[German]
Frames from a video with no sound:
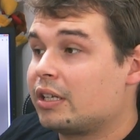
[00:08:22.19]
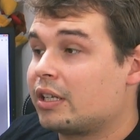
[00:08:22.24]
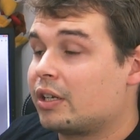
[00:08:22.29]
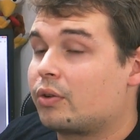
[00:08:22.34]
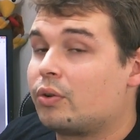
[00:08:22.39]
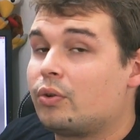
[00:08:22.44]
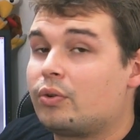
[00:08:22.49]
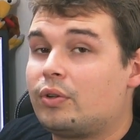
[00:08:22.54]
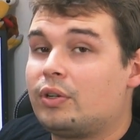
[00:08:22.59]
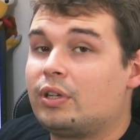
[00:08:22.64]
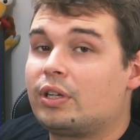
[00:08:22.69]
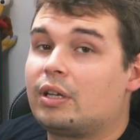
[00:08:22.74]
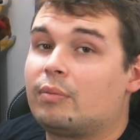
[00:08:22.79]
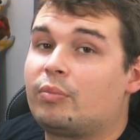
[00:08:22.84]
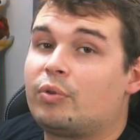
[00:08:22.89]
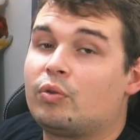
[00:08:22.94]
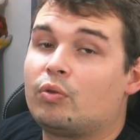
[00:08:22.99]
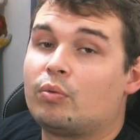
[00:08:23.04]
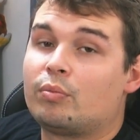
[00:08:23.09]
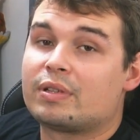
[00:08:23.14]
dann könnt ihr eine
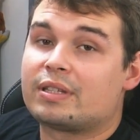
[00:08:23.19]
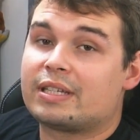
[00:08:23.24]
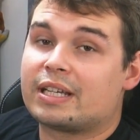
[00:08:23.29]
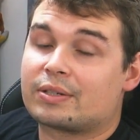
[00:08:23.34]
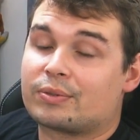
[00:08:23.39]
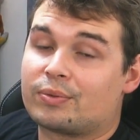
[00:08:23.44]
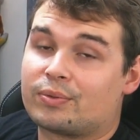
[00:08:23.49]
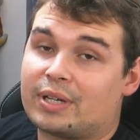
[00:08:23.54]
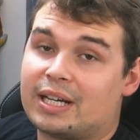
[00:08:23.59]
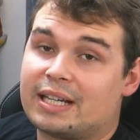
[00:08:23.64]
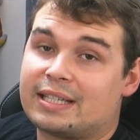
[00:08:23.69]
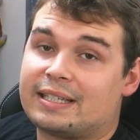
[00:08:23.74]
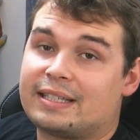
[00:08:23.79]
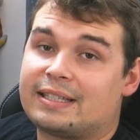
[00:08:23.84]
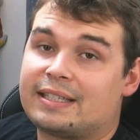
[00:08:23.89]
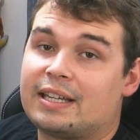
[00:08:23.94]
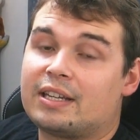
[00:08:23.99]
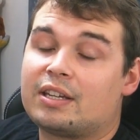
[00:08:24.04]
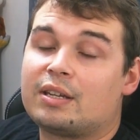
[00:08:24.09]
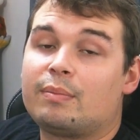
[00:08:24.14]
GPU mit 36
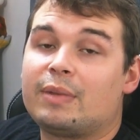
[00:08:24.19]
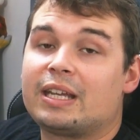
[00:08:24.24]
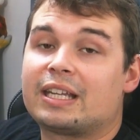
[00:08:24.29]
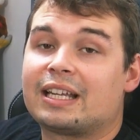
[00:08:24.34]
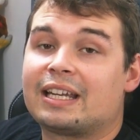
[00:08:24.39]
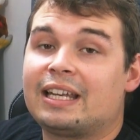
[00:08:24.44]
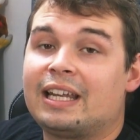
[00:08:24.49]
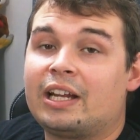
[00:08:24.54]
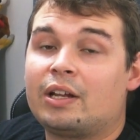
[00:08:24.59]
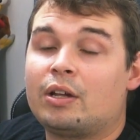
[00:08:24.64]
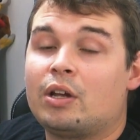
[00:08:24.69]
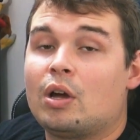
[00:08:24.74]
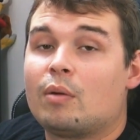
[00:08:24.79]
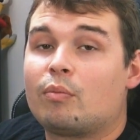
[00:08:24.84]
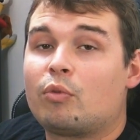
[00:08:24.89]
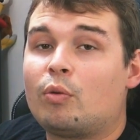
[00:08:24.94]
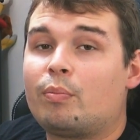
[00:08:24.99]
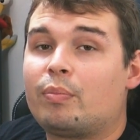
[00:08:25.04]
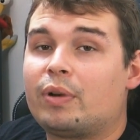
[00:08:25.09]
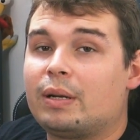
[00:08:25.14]
cm Länge
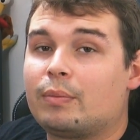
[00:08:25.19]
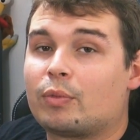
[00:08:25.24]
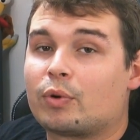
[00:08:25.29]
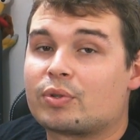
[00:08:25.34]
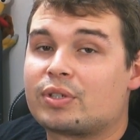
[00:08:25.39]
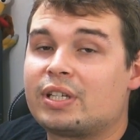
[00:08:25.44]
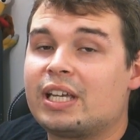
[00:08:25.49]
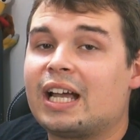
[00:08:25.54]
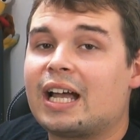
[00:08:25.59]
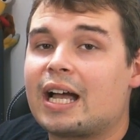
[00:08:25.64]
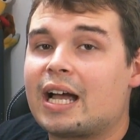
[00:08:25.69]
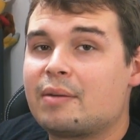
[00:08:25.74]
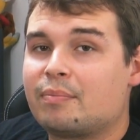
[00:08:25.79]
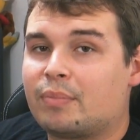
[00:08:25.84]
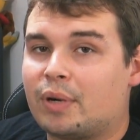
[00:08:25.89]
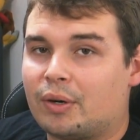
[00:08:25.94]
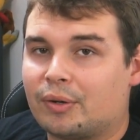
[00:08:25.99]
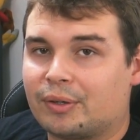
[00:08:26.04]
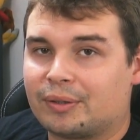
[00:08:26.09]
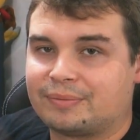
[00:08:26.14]
problemlos hier
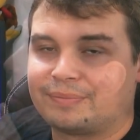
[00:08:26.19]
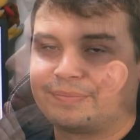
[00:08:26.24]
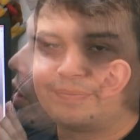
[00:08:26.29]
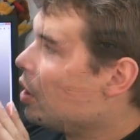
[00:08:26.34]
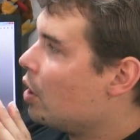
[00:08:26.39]
reinbauen.